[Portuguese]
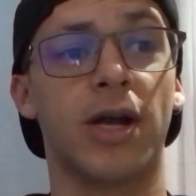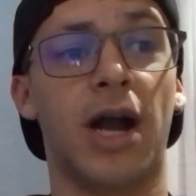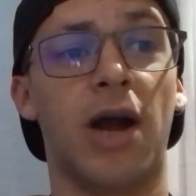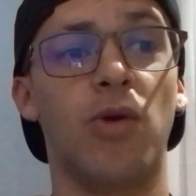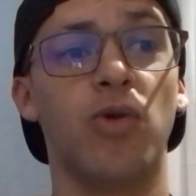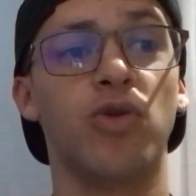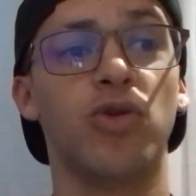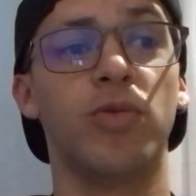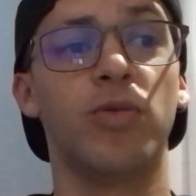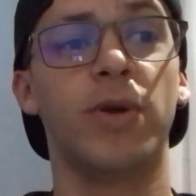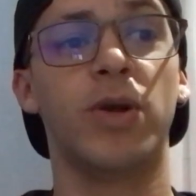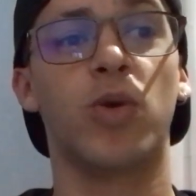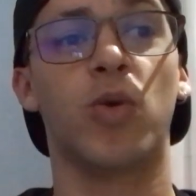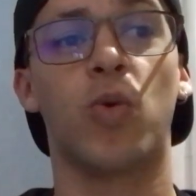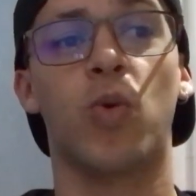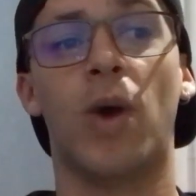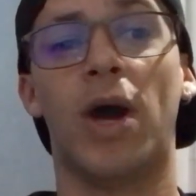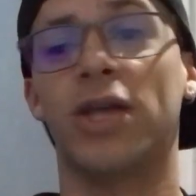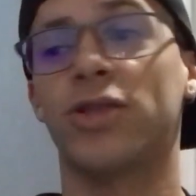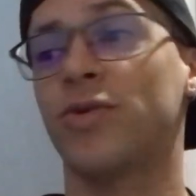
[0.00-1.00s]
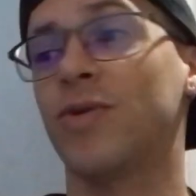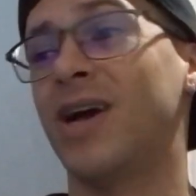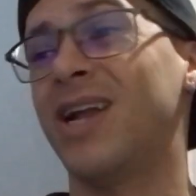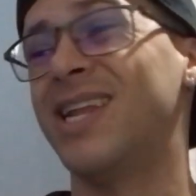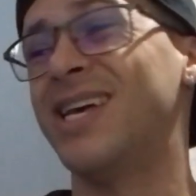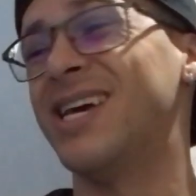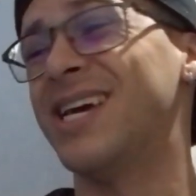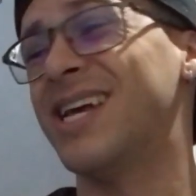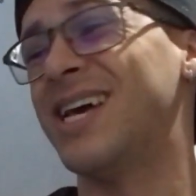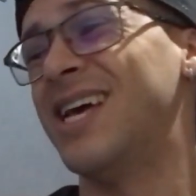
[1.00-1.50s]
Carro de número 4,
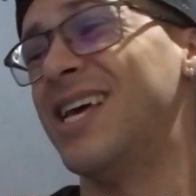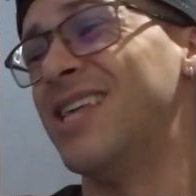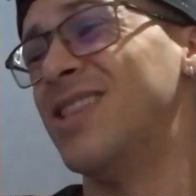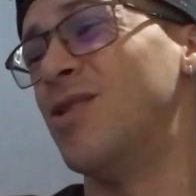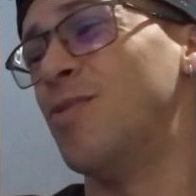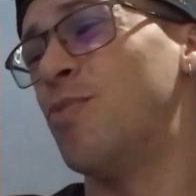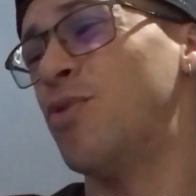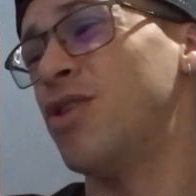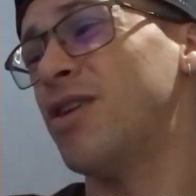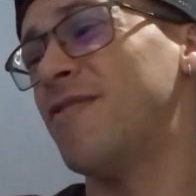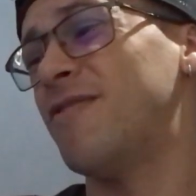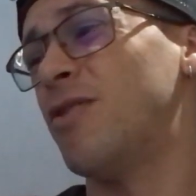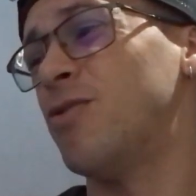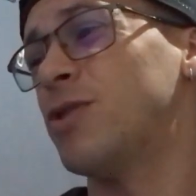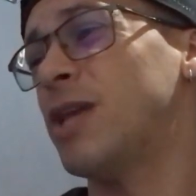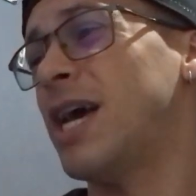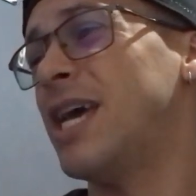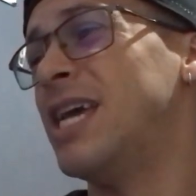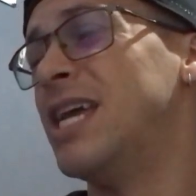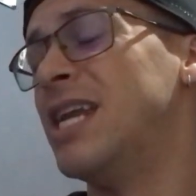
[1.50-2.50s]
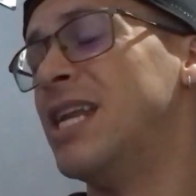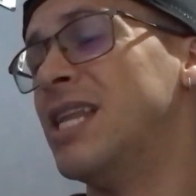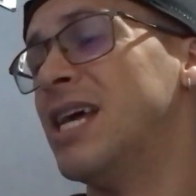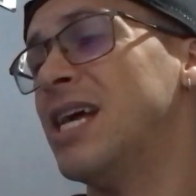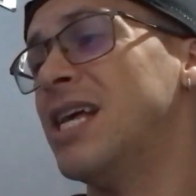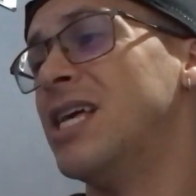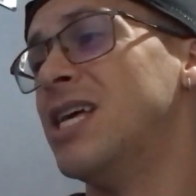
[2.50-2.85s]
galera, não podia faltar ele, né?